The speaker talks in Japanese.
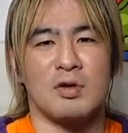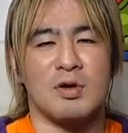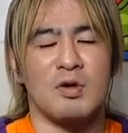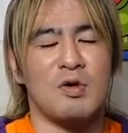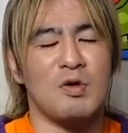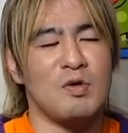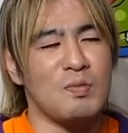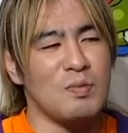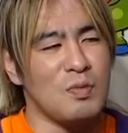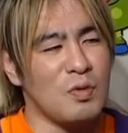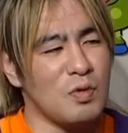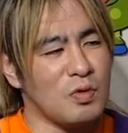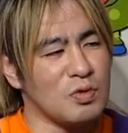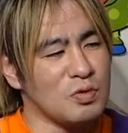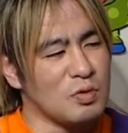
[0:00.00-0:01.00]

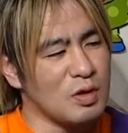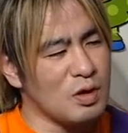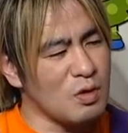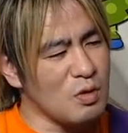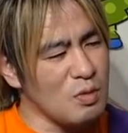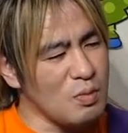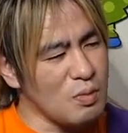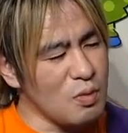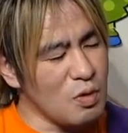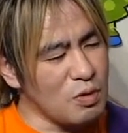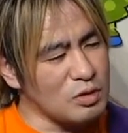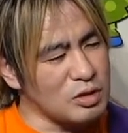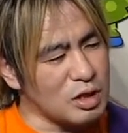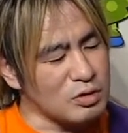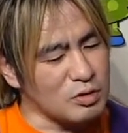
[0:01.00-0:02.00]
ドラゴンボー
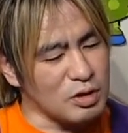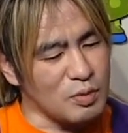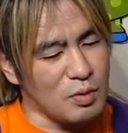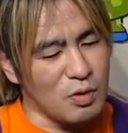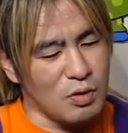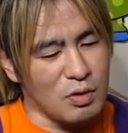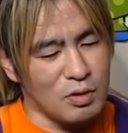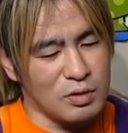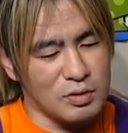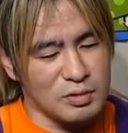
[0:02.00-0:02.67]
ルだと。でも